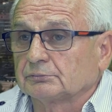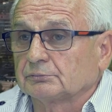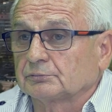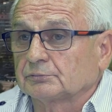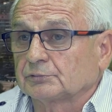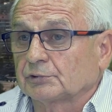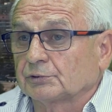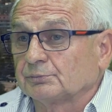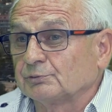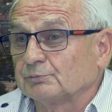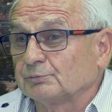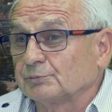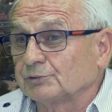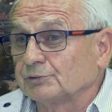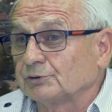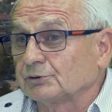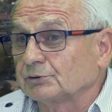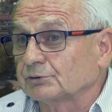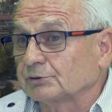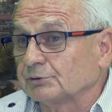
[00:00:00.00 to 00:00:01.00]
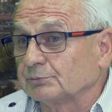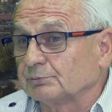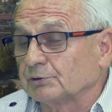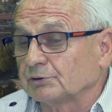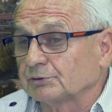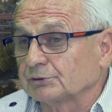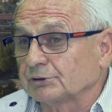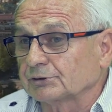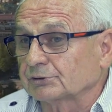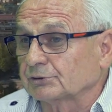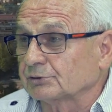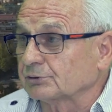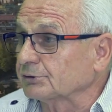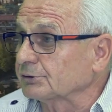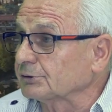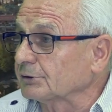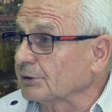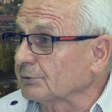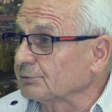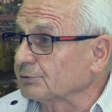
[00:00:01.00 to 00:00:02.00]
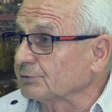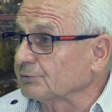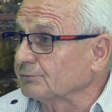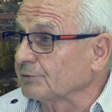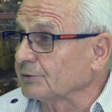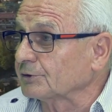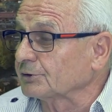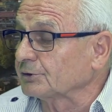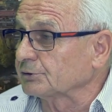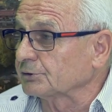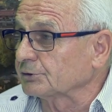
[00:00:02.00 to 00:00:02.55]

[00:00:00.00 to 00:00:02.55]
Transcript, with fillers: to był mój drugi błąd, nie skorzystałem z oferty,